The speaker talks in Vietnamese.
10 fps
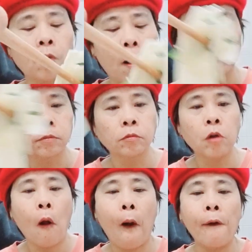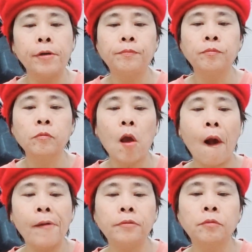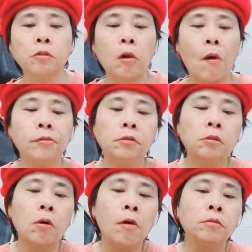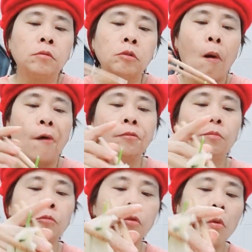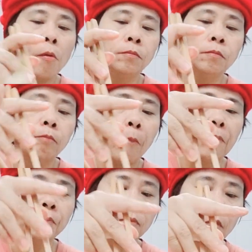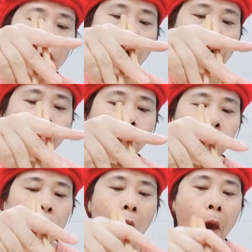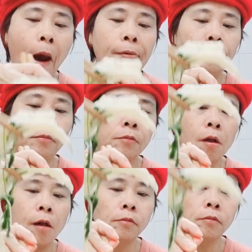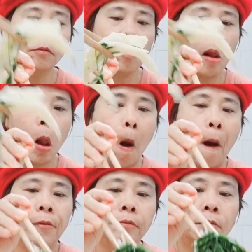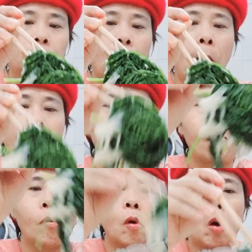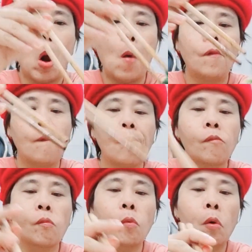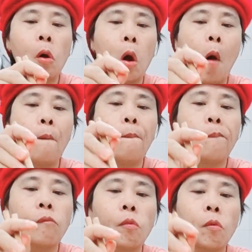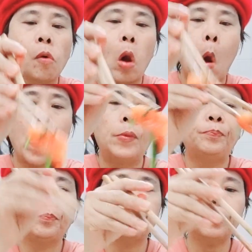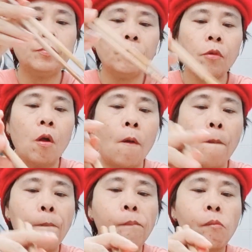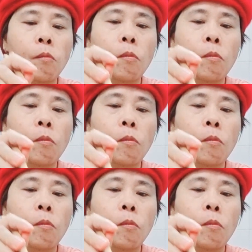Thúc đẩy quan hệ văn hóa. 1 tổng hợp, đánh giá và cung cấp thông tin cho cơ quan có thẩm quyền về kinh nghiệm xây dựng và phát triển văn hóa của quốc gia, tổ chức quốc tế tiếp nhận.